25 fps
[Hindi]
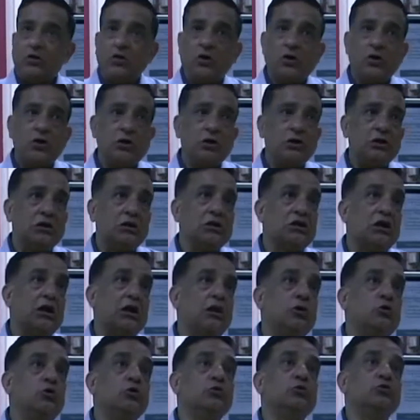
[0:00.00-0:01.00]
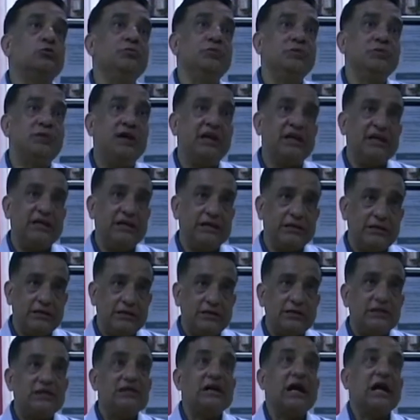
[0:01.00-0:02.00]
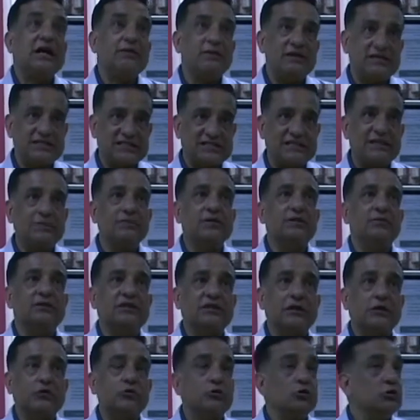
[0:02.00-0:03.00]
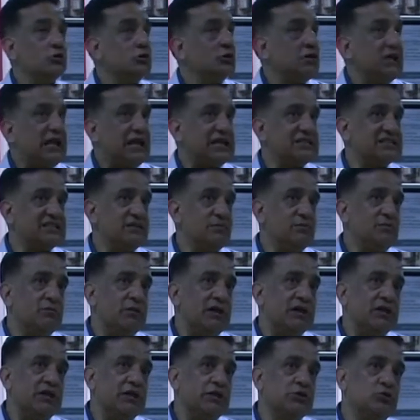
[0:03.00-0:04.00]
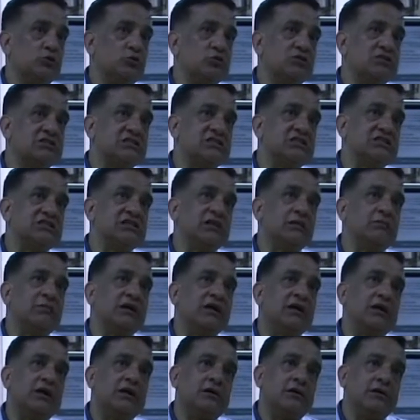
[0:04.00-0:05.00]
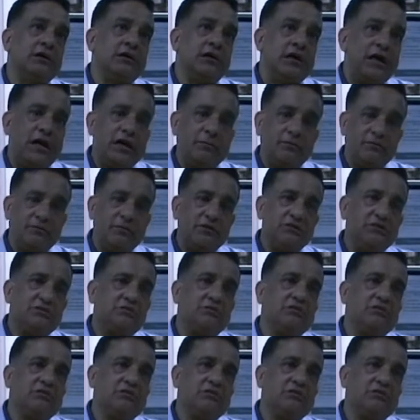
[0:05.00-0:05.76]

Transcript: और गल घुटू बीमारी है गाय भैंस की मैं बता रहा हूँ ऐसी बीमारियाँ जो इस सीज़न में अब